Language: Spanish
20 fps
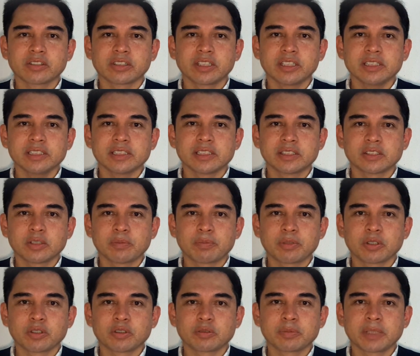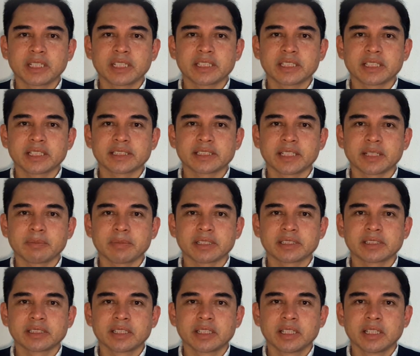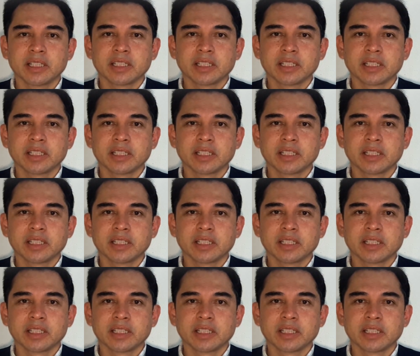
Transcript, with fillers: Ortiz y soy Product Manager de Cermex.